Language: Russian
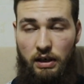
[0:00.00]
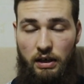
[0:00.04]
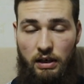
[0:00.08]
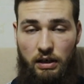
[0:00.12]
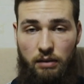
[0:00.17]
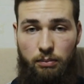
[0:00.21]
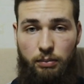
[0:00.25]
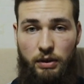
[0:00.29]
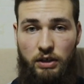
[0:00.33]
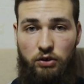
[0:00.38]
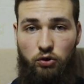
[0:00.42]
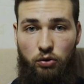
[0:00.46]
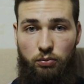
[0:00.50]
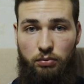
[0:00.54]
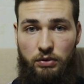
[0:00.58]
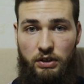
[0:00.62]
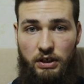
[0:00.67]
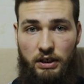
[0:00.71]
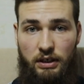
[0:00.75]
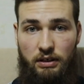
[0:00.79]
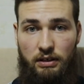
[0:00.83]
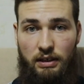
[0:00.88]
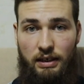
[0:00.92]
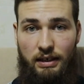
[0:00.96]
и потом
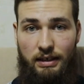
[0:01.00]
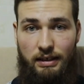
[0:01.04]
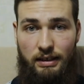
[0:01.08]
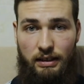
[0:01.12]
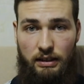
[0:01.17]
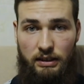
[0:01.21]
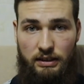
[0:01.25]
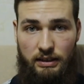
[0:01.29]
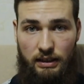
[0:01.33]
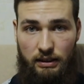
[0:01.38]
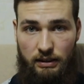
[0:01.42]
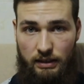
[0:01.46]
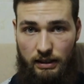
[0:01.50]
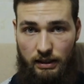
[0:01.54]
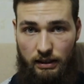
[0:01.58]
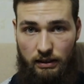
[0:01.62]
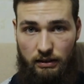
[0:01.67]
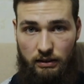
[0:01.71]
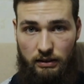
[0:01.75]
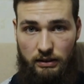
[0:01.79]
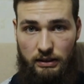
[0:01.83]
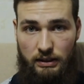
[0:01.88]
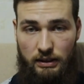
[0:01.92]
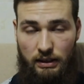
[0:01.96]
три для
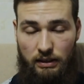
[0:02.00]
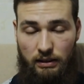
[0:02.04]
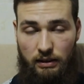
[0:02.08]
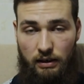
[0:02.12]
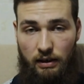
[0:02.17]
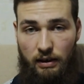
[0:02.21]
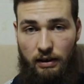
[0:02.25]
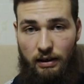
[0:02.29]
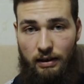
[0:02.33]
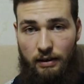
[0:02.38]
горизонтальных тяг.